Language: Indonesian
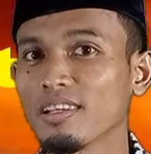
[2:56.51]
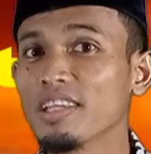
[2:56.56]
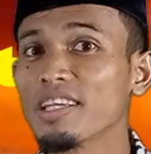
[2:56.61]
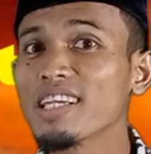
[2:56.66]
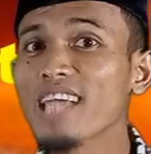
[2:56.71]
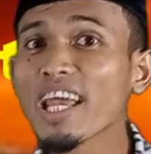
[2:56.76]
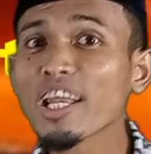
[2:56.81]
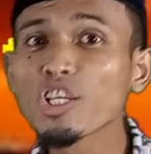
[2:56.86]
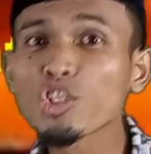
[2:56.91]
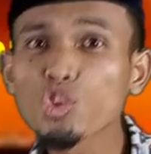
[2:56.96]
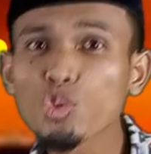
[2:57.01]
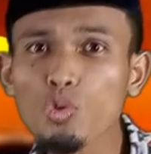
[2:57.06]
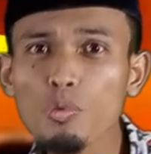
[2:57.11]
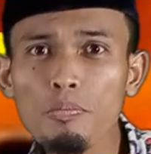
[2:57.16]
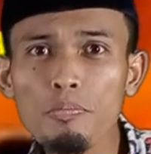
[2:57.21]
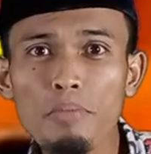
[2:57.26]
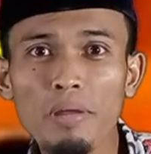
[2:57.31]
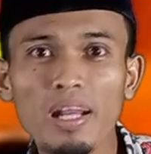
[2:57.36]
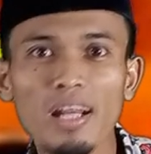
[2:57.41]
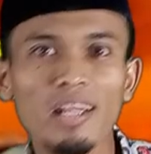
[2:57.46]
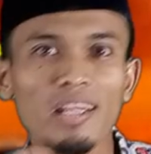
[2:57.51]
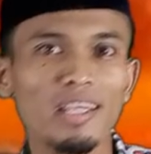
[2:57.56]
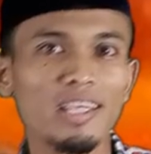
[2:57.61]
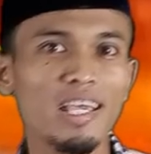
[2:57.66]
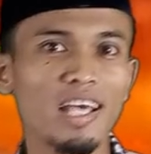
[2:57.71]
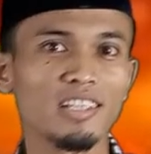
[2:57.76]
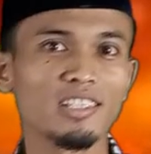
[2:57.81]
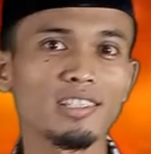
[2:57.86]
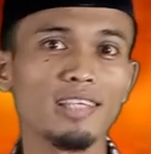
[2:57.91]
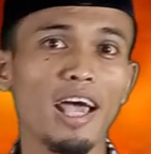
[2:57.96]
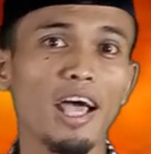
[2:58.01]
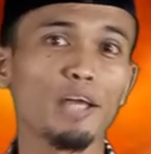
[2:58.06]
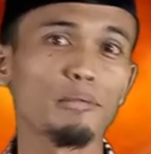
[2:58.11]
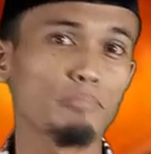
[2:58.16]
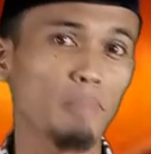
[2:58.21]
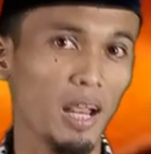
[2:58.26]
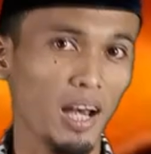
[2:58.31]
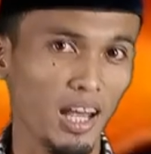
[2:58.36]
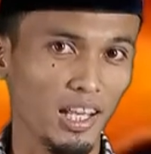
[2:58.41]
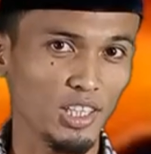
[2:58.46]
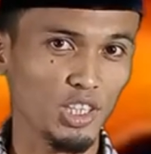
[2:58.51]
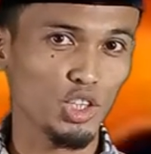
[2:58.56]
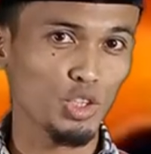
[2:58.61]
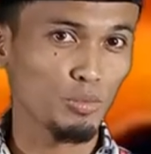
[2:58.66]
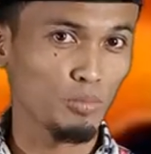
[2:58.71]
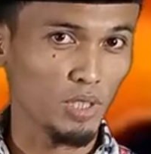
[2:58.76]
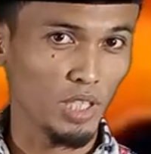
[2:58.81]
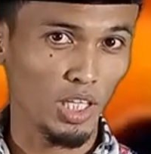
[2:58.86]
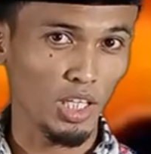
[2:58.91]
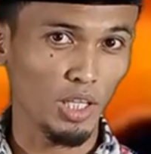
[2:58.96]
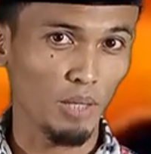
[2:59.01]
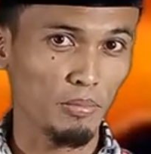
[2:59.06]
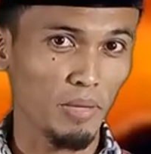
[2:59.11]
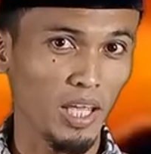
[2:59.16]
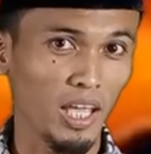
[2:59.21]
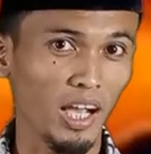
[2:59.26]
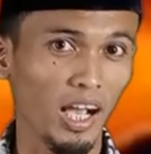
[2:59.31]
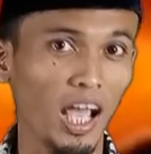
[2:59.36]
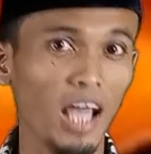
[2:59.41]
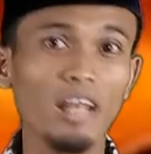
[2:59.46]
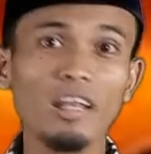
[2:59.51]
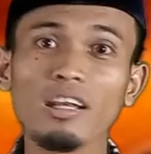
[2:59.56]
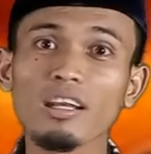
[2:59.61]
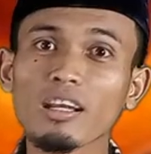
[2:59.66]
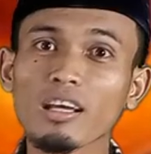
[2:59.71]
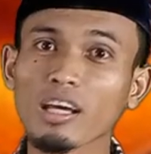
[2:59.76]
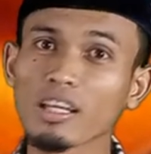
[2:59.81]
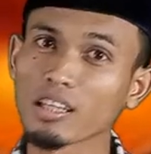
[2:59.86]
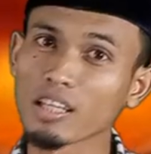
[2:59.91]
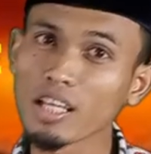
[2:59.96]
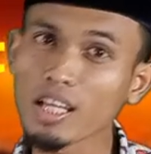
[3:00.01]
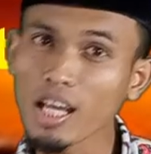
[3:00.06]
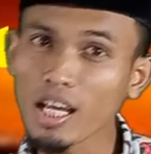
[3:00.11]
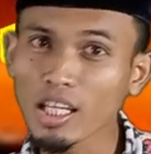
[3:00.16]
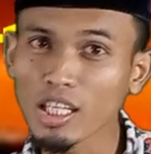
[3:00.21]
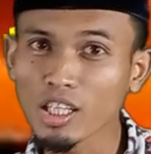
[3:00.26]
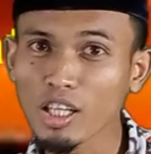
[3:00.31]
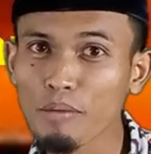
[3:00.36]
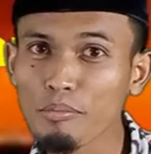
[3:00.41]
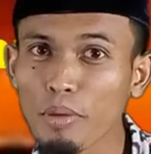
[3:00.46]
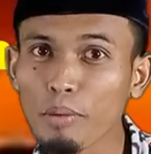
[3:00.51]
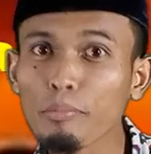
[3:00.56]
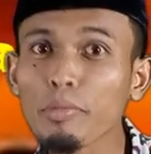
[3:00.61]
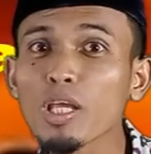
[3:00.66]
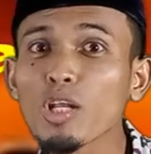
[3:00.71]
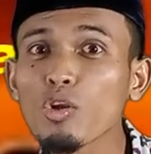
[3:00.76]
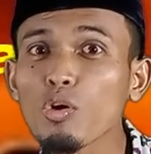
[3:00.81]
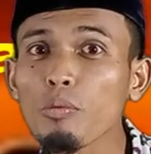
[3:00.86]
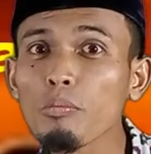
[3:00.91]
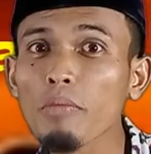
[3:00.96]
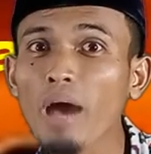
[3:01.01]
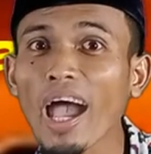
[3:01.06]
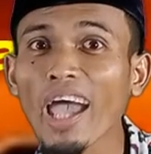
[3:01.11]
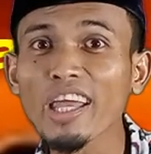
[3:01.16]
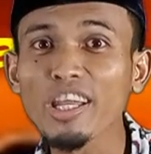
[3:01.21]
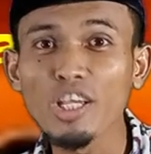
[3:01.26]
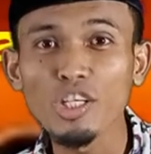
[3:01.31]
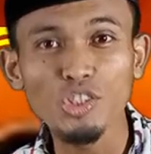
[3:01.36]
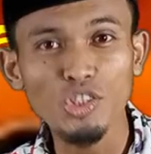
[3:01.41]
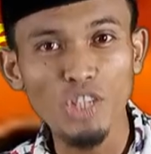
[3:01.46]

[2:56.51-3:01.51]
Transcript: dari sumber yang sangat panas. Bisa kita bayangkan ketika kita meminum air yang